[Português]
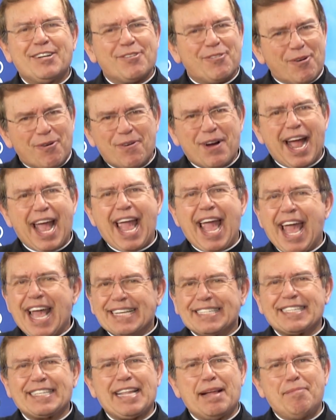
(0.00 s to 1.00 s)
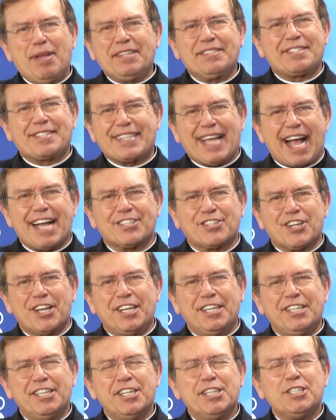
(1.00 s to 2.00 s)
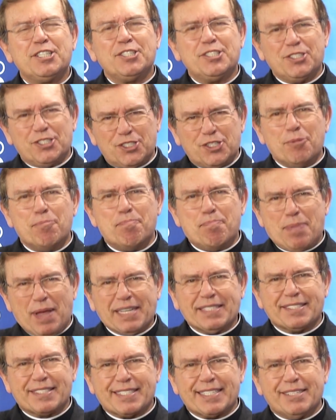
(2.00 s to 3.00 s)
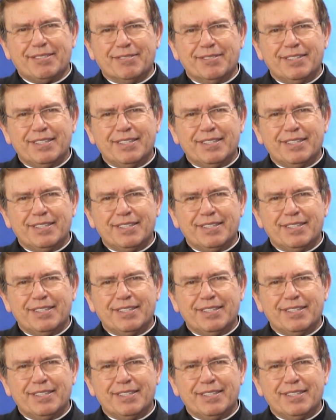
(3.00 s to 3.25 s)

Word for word: com esta mensagem de bênção.